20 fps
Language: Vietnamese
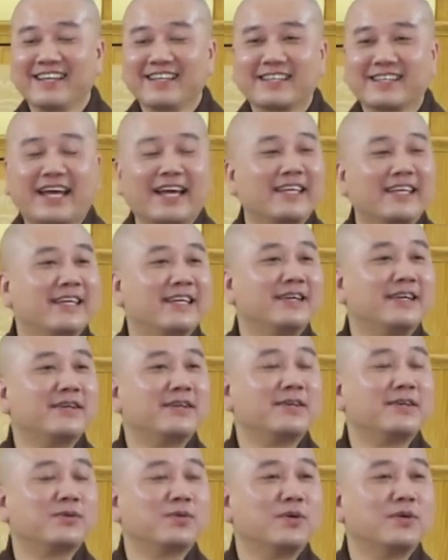Tại
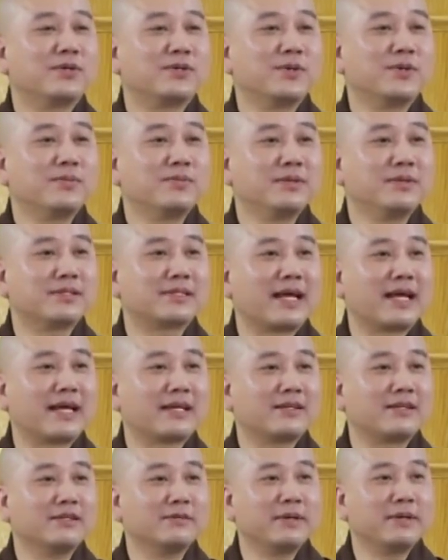vì quần chúng người ta
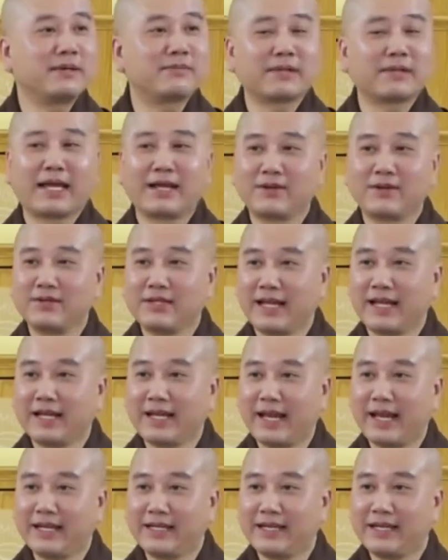chưa biết ông thầy đó giảng
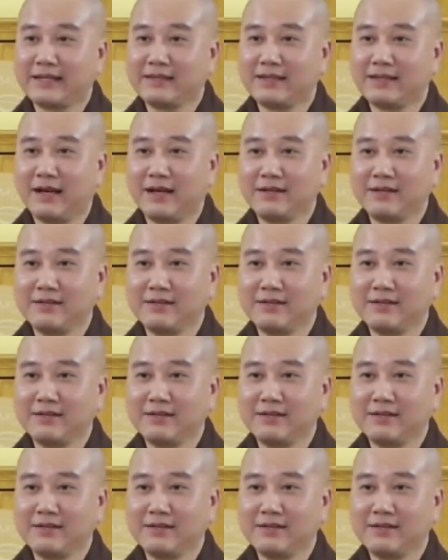hay giảng dở,